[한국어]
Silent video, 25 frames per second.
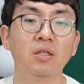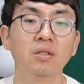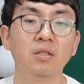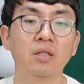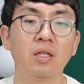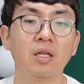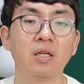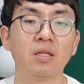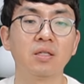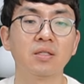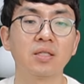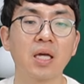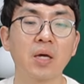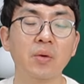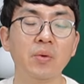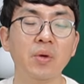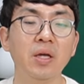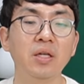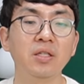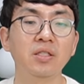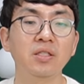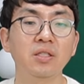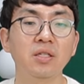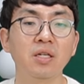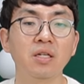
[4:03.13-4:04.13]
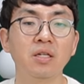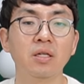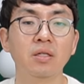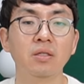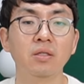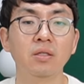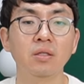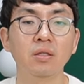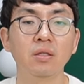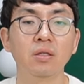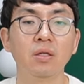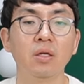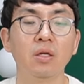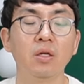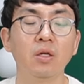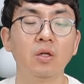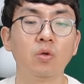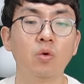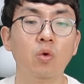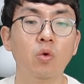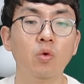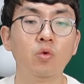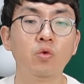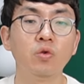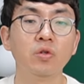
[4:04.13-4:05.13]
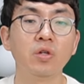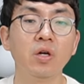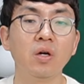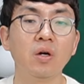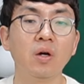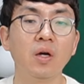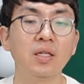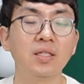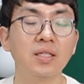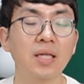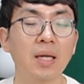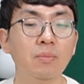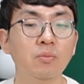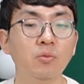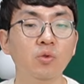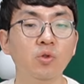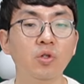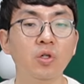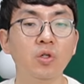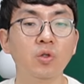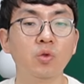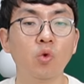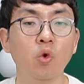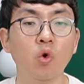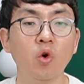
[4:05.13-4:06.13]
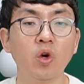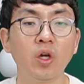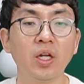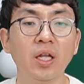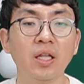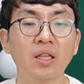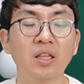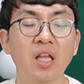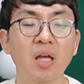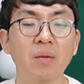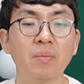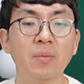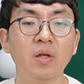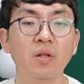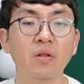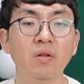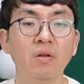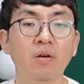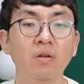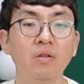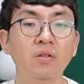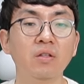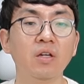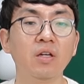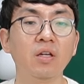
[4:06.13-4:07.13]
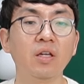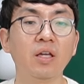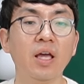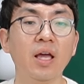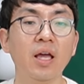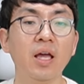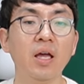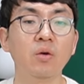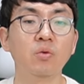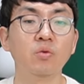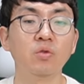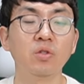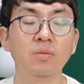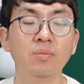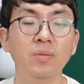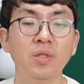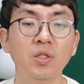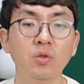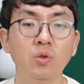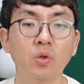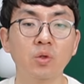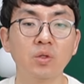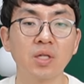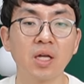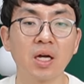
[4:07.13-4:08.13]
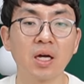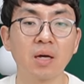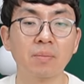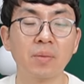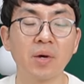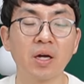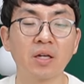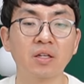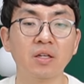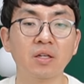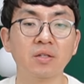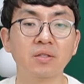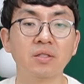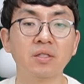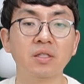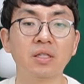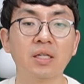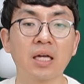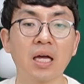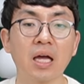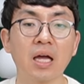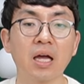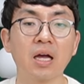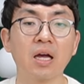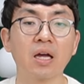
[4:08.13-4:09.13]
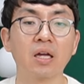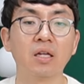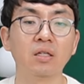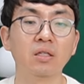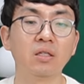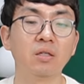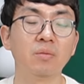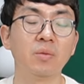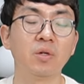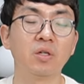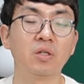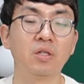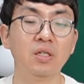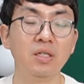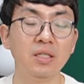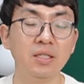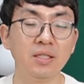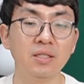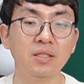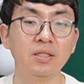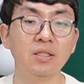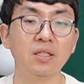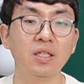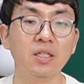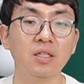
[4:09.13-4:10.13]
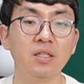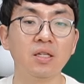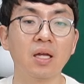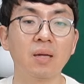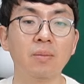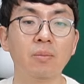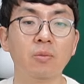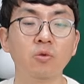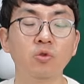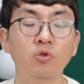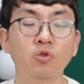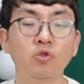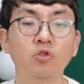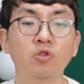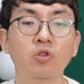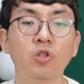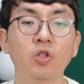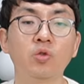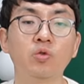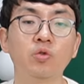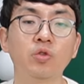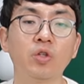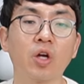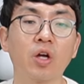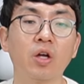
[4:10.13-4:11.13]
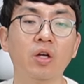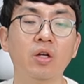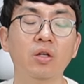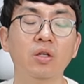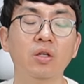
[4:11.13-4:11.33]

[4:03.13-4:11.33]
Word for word: 네, 사회 시간에는 고구려가 삼국을 통일했다면 어떻게 우리 민족사가 바뀌었을까 이런 거 뭐 글쓰기를 해볼 수도 있고요.